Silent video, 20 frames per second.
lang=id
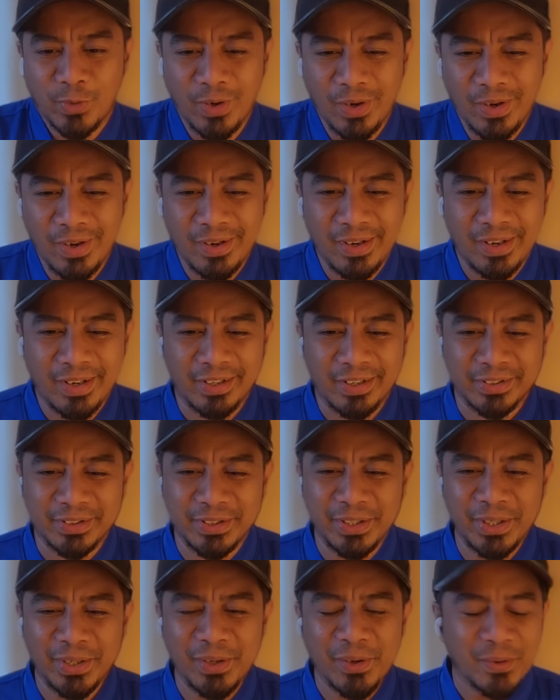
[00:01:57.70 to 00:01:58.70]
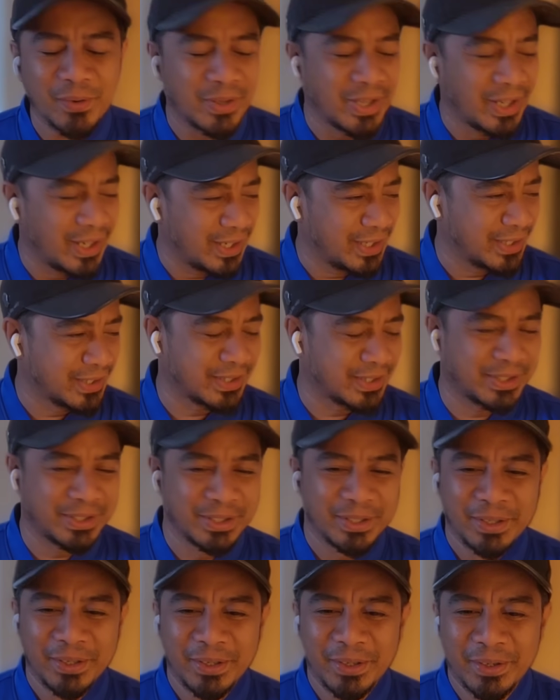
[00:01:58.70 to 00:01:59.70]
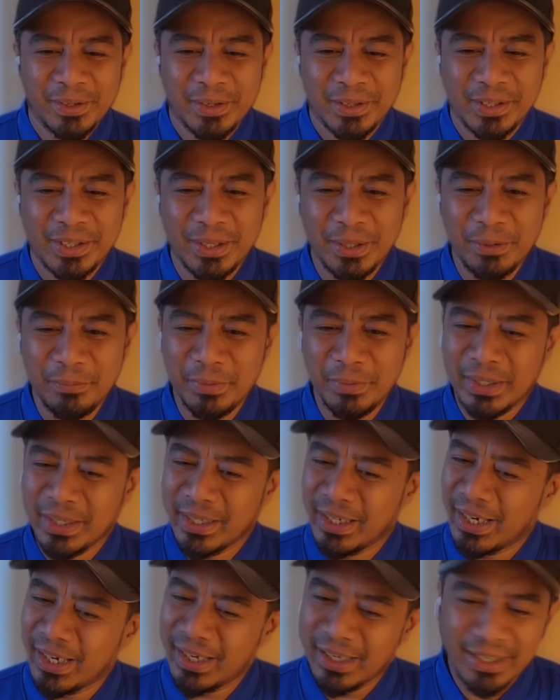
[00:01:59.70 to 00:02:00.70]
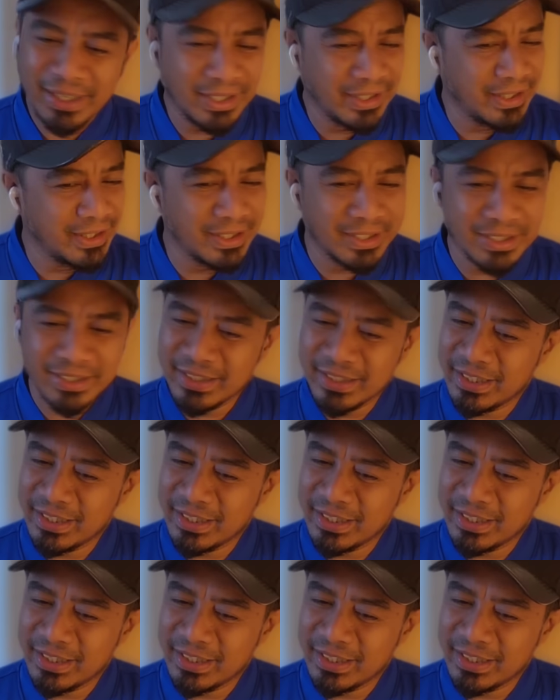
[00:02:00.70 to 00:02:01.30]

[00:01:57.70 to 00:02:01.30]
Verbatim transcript: Ha, tiga guys. Kemeriahan yang